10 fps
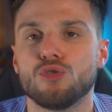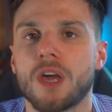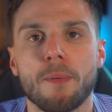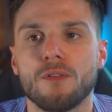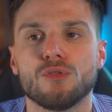
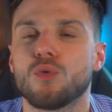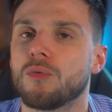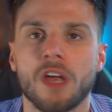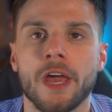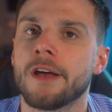jusqu'à preuve du
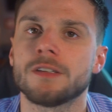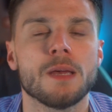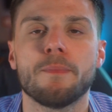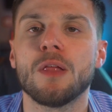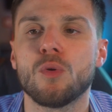contraire,
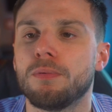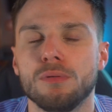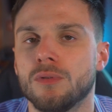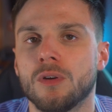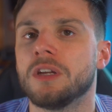c'est pas non
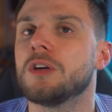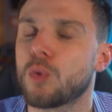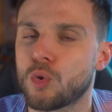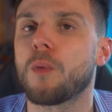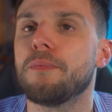plus dans
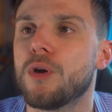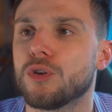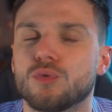une corpulence.